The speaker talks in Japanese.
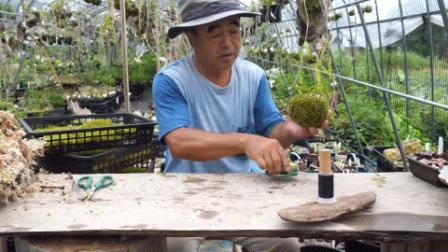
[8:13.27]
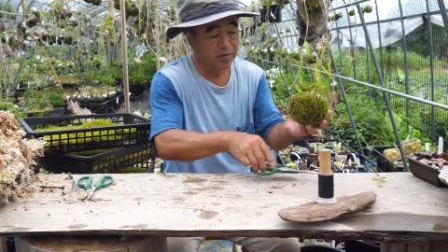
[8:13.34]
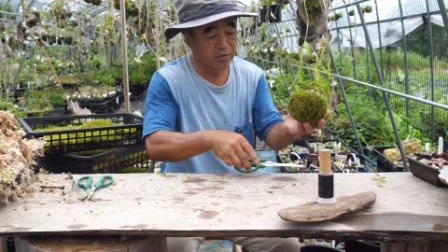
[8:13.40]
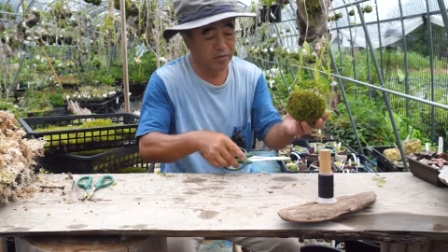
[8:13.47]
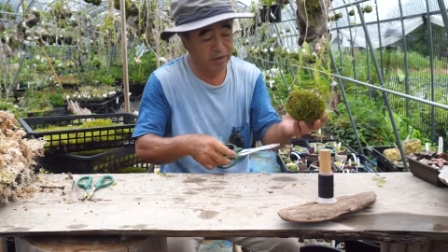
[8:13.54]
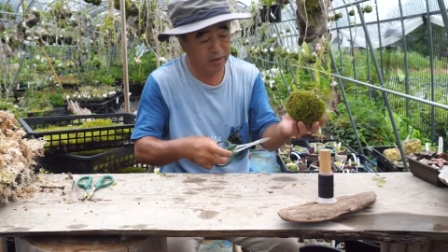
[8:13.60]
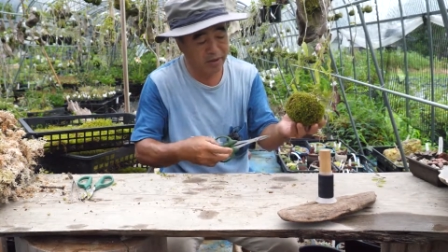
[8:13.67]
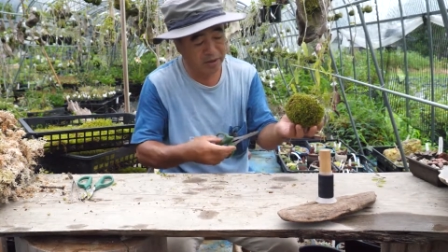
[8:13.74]
こ
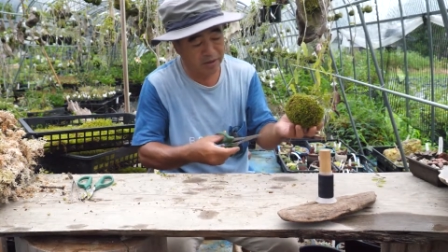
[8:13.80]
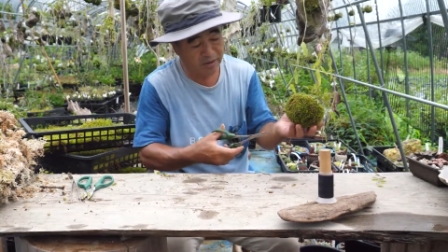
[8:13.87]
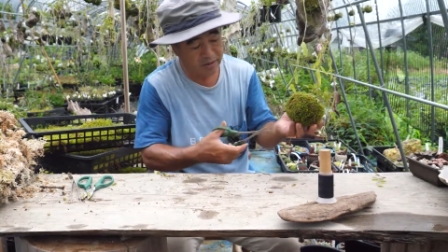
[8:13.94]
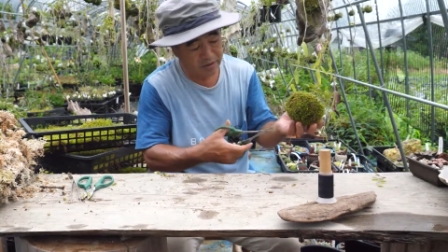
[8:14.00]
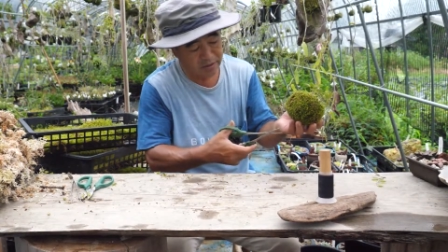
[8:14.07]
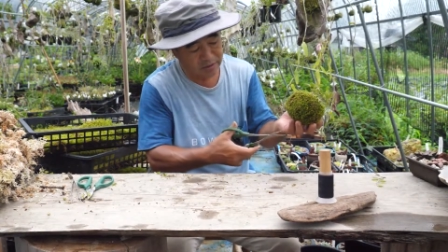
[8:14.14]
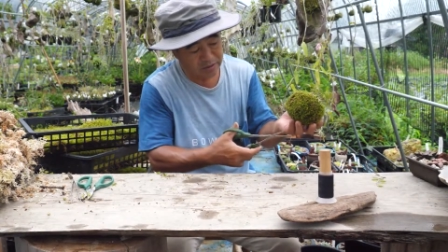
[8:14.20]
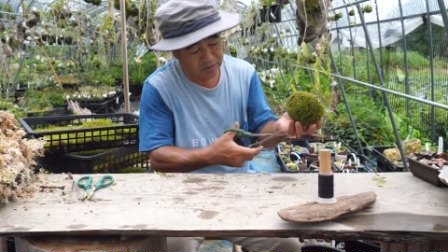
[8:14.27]
れで
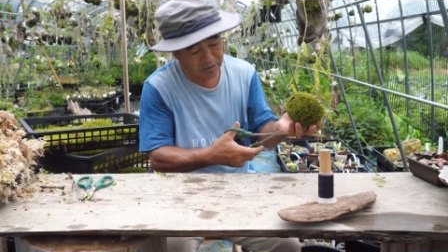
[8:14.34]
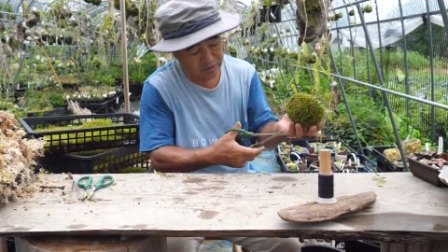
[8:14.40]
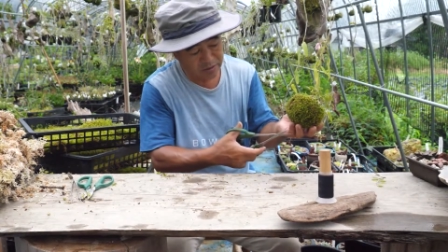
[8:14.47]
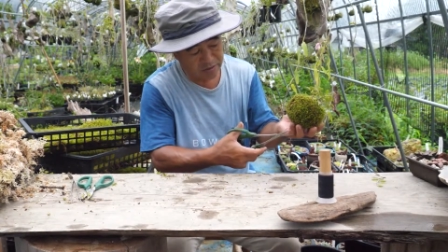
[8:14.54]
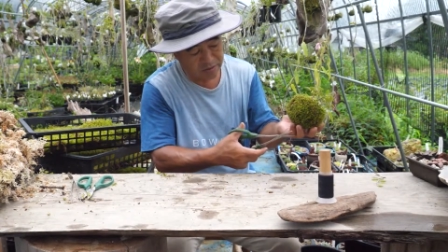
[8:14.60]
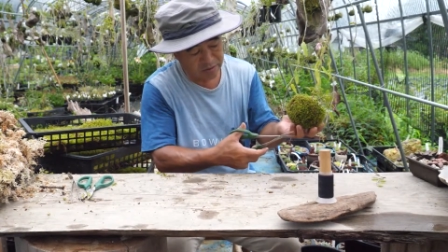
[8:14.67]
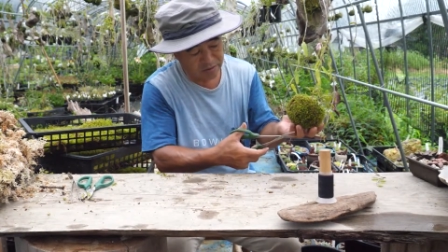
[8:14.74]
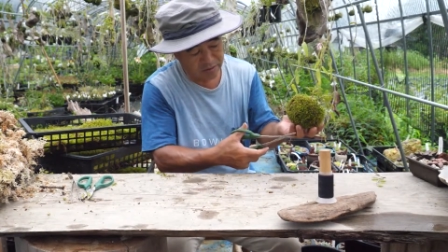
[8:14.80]

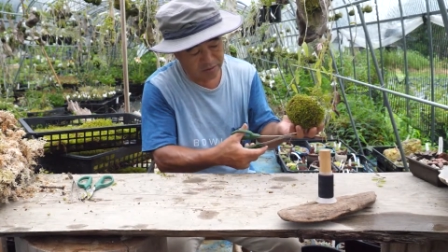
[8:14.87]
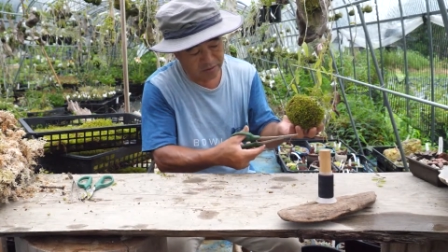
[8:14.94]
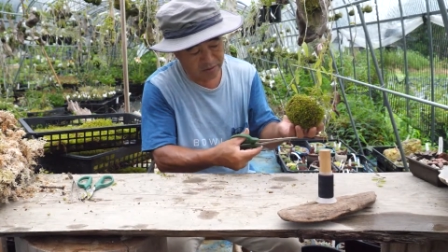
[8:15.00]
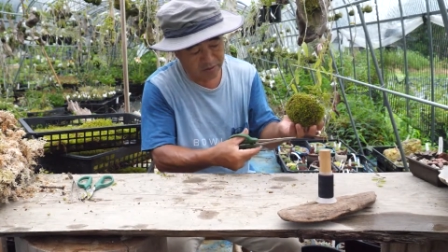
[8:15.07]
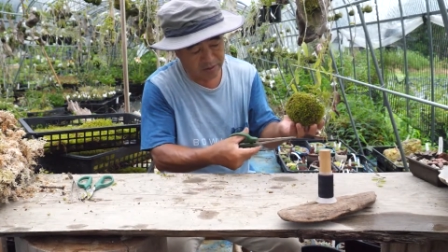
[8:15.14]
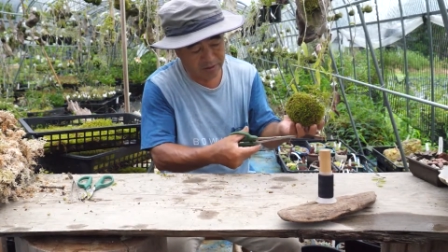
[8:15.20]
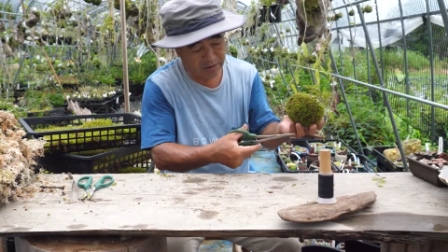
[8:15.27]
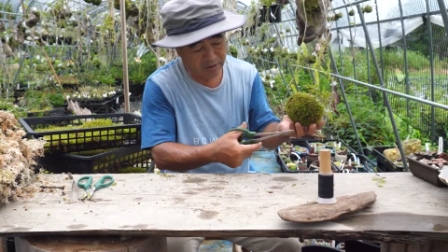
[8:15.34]

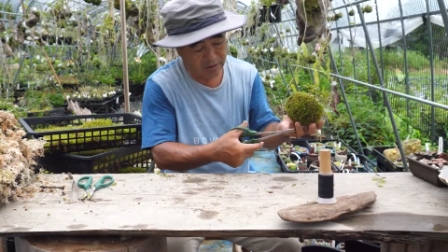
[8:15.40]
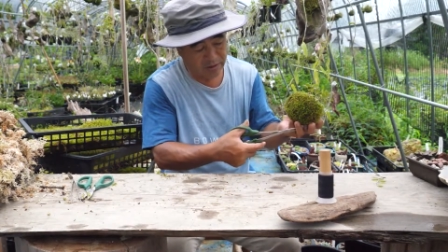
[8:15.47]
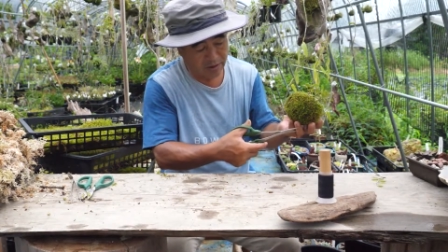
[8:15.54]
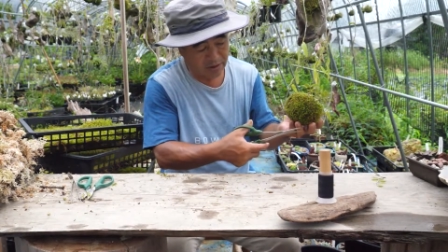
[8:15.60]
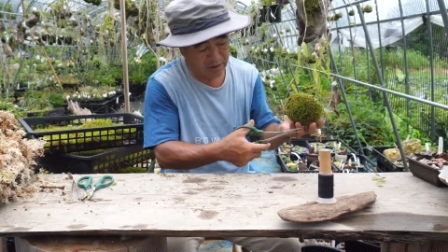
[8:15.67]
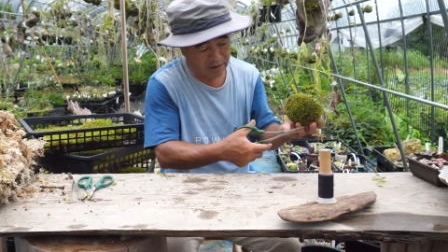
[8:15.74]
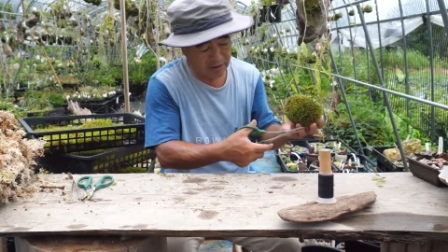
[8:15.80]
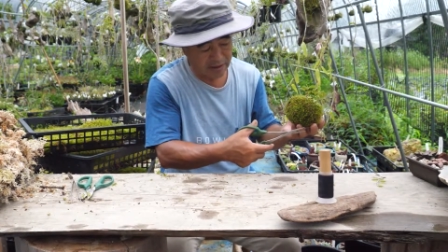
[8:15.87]
切って
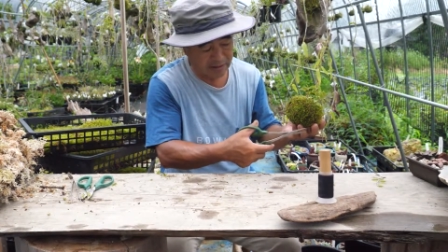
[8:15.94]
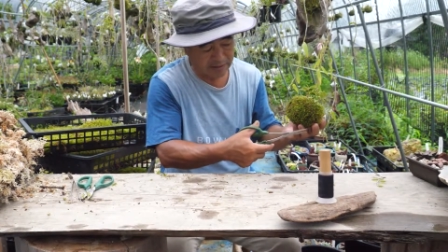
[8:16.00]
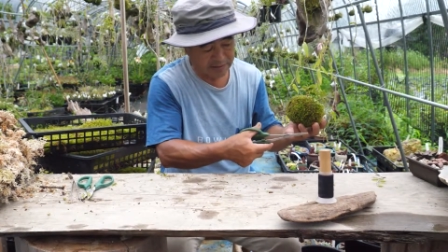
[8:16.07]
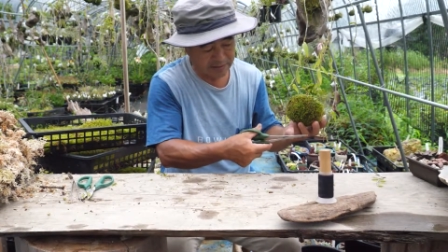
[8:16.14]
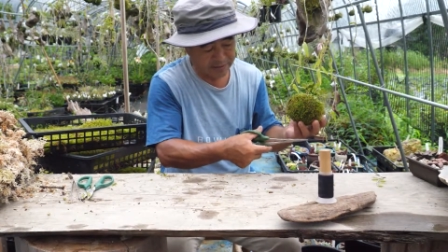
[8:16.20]
から